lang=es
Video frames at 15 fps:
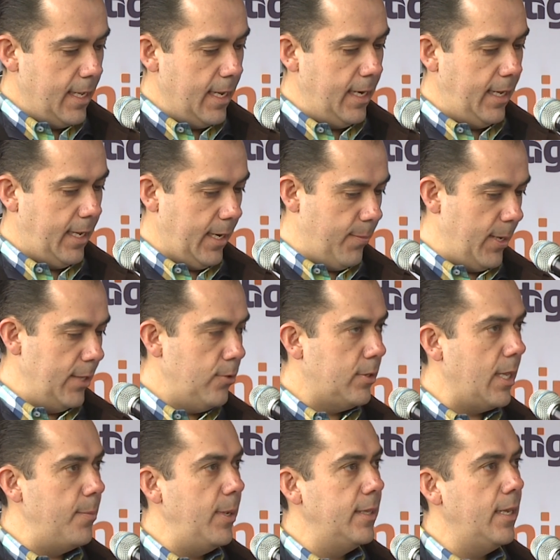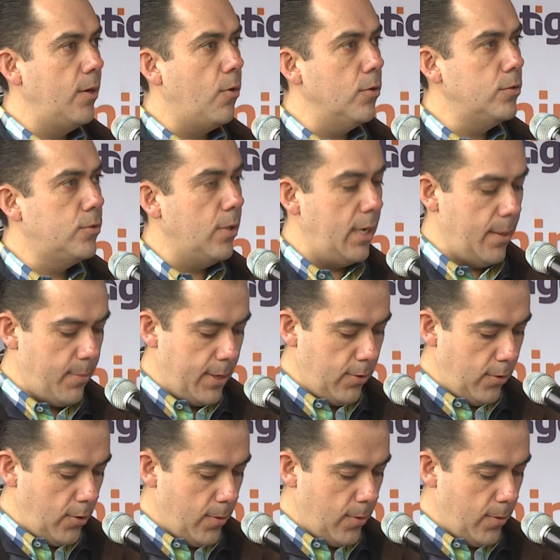el incremento también del costo de la mano